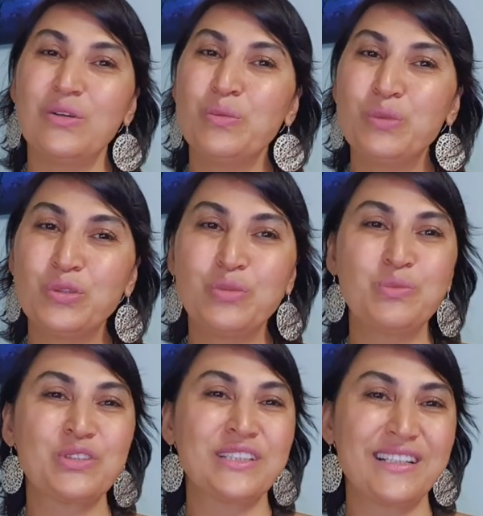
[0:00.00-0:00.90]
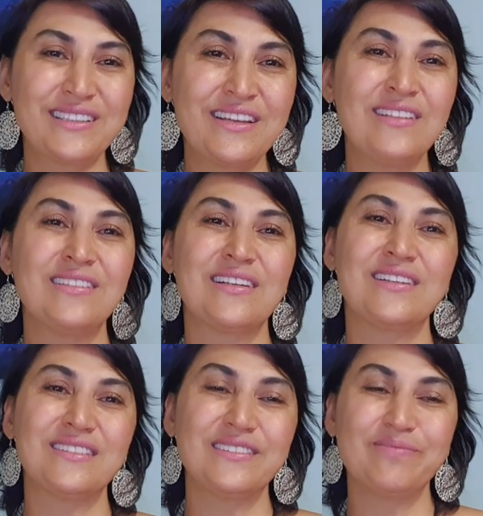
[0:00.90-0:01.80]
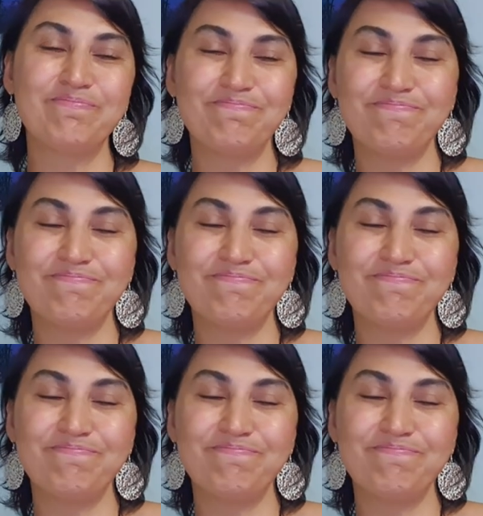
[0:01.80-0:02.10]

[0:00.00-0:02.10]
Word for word: Umudumuz yaradanla kalalım.